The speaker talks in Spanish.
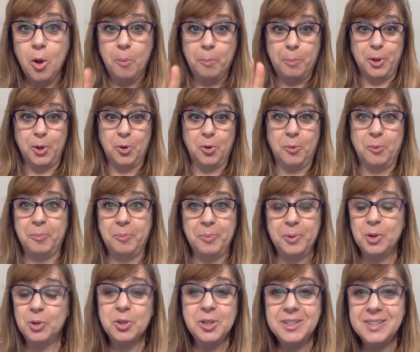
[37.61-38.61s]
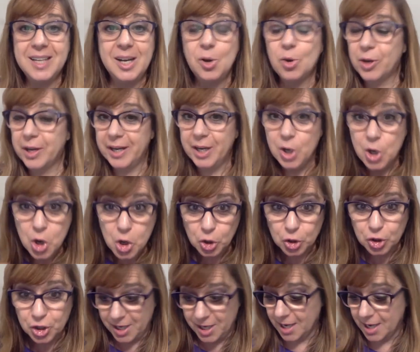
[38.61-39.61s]
pero no te dicen lo que no
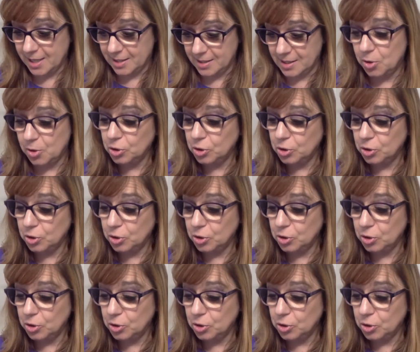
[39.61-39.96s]
tenías que hacer.